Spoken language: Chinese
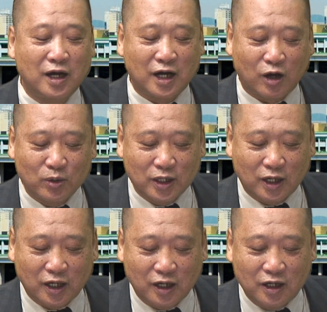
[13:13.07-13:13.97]
然后
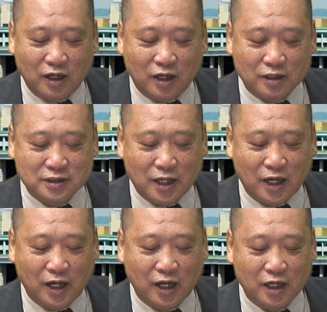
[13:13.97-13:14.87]
呢，
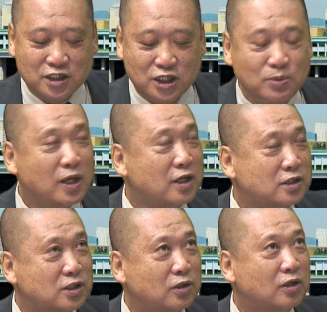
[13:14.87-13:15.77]
在7月的
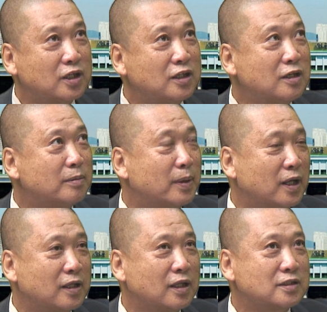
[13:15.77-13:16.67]
时候，日
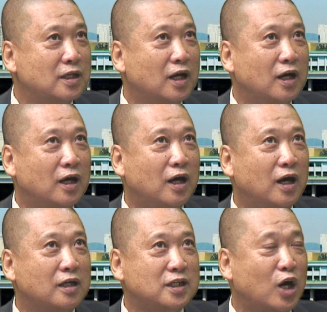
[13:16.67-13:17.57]
本
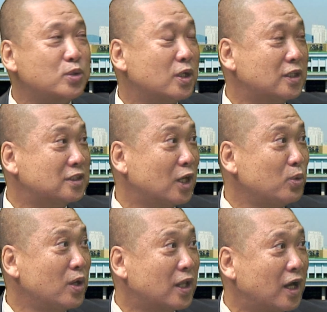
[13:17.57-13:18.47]
和朝鲜的在
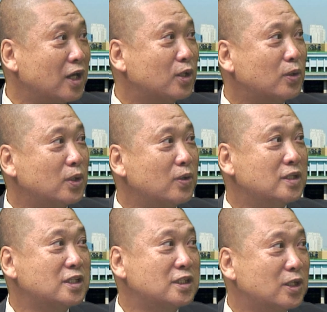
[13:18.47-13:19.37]
越南也偷偷
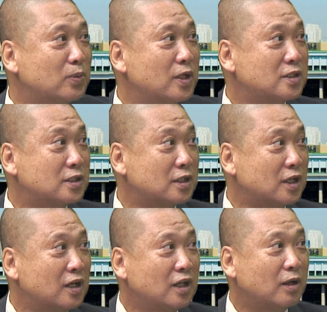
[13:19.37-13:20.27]
也进行过一
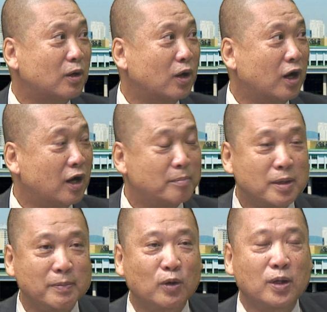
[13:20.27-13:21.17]
次秘密会
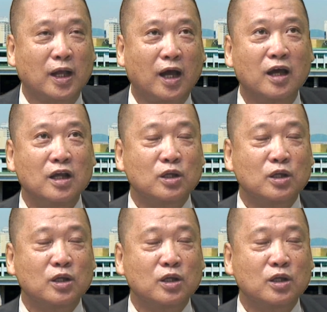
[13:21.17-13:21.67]
谈。